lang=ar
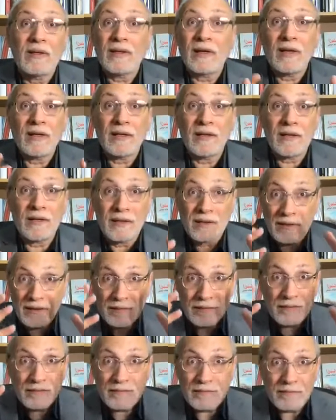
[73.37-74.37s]
يعني
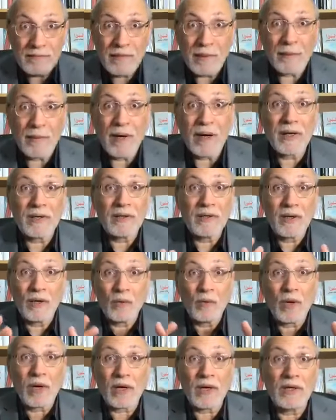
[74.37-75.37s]

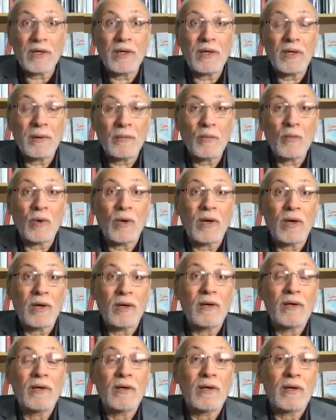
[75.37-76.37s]
مبادئ وقيم
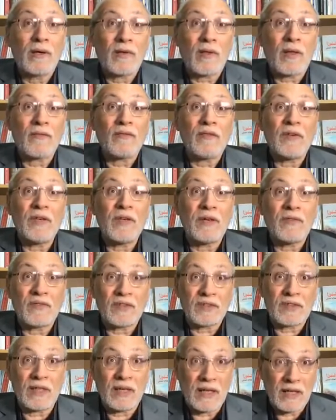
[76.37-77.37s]
وإضافية في
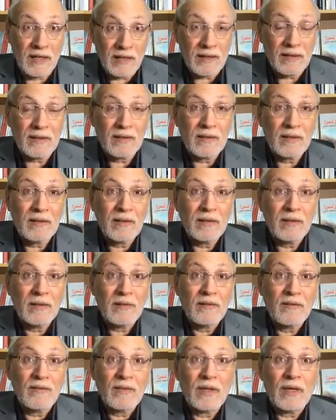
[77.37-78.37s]
الصلاة
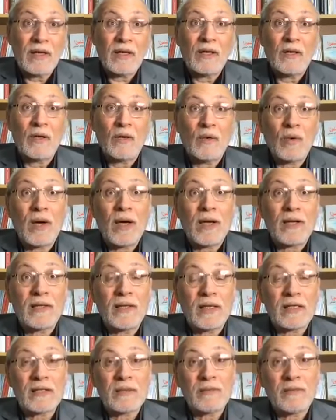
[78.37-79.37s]

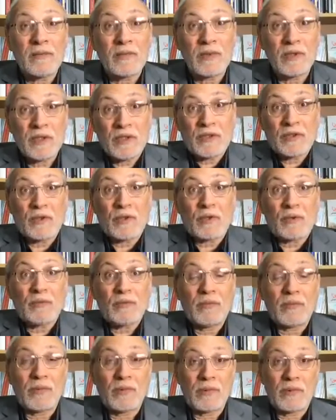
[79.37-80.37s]
فالواحد لازم
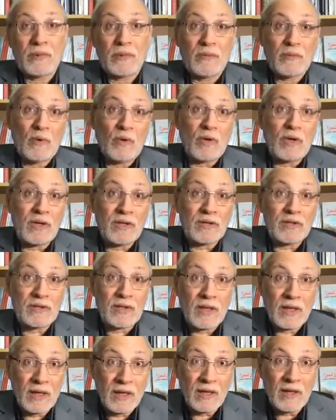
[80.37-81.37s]
يحترم موقع
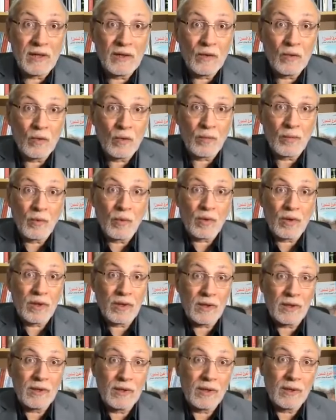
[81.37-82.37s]
الصلاة
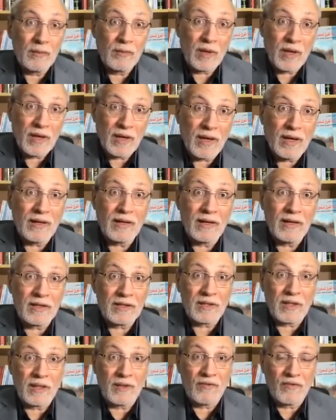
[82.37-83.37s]
وموقع المكان اللي
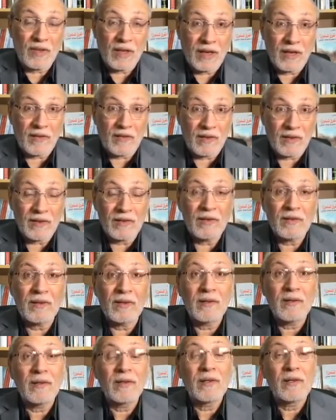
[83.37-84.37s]
يصلي فيه أيضا
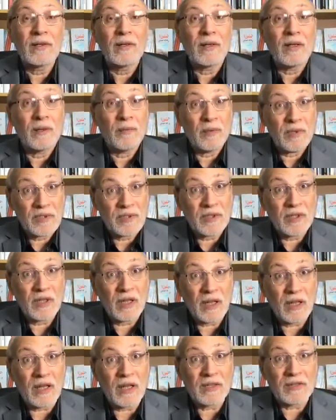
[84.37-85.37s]

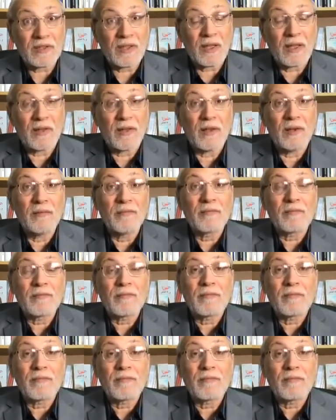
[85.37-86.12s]
المسجد الخاص هذا